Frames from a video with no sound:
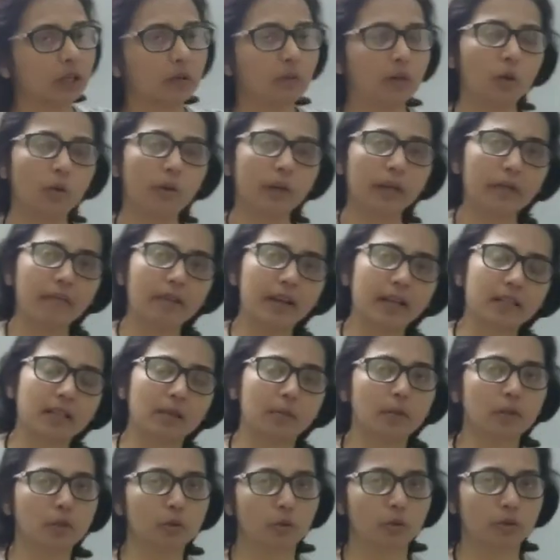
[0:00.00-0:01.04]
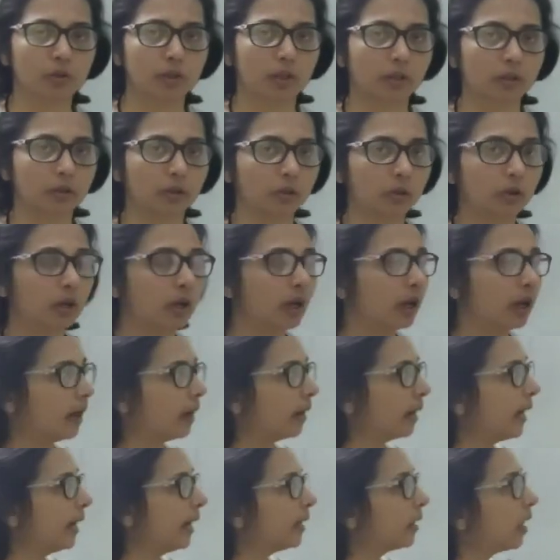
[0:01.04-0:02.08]
इक्वल होंगे वैसे भी सोच सकते हो
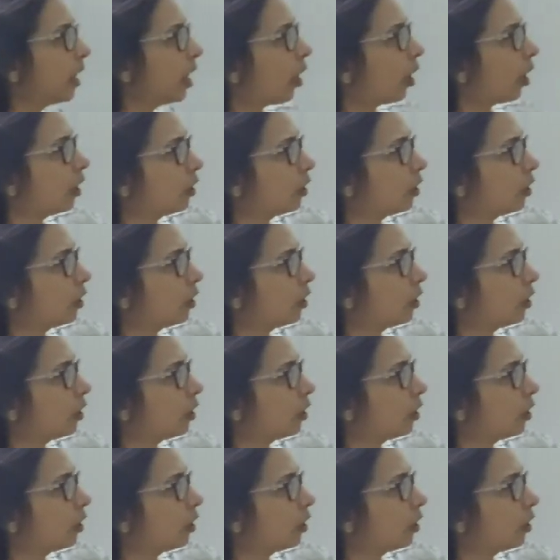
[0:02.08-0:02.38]
राइट right?